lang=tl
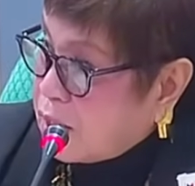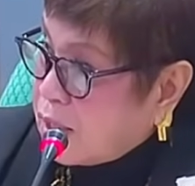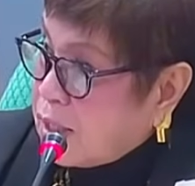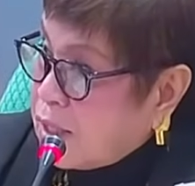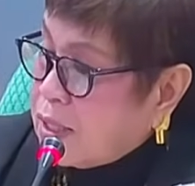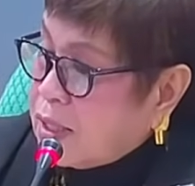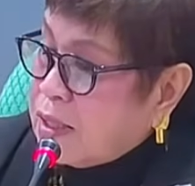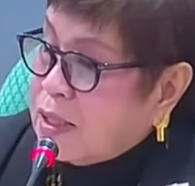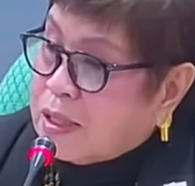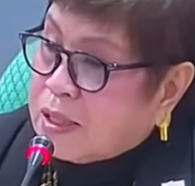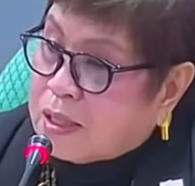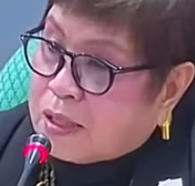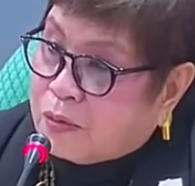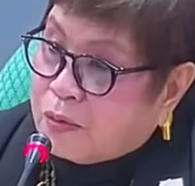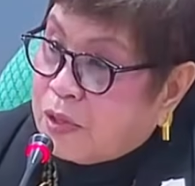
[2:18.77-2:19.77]
eh
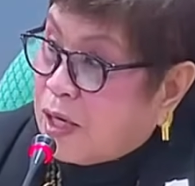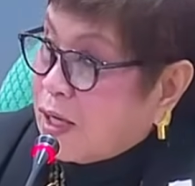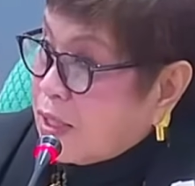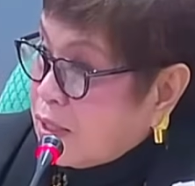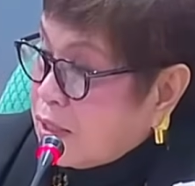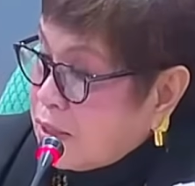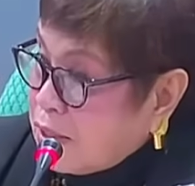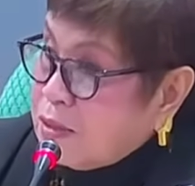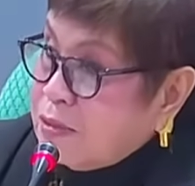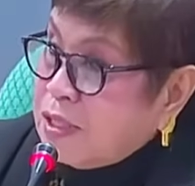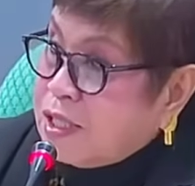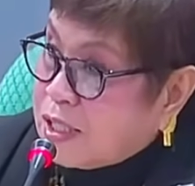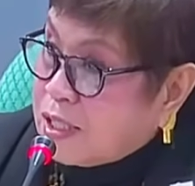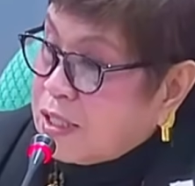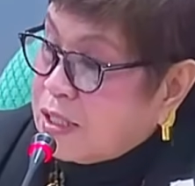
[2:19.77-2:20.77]
wala ka nang eh,
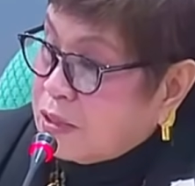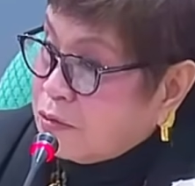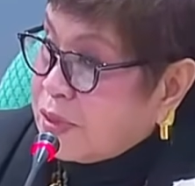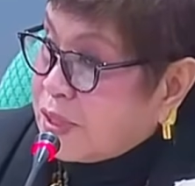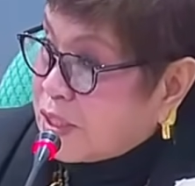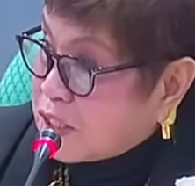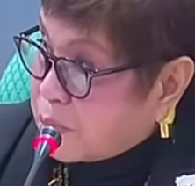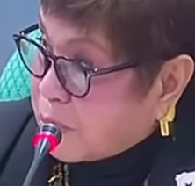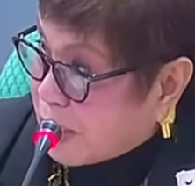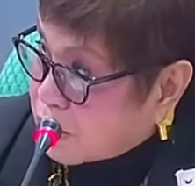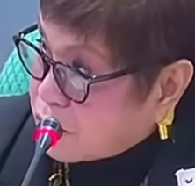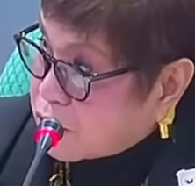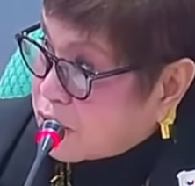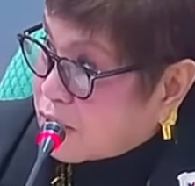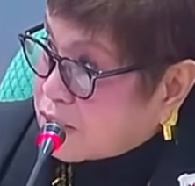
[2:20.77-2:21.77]
hindi ka nang
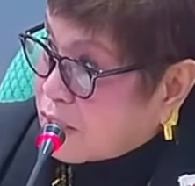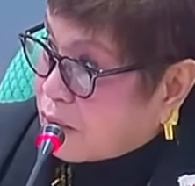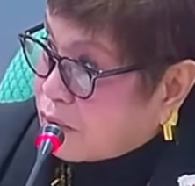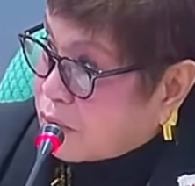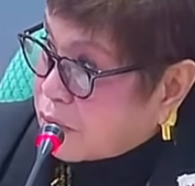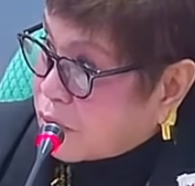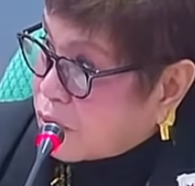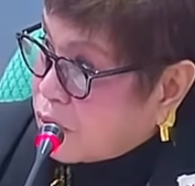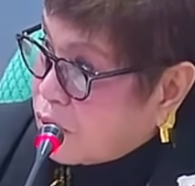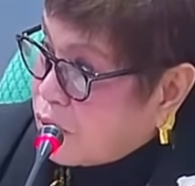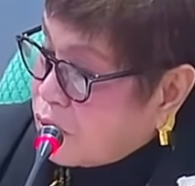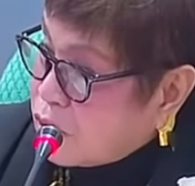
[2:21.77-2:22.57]
rumirespeto sa asawa mo.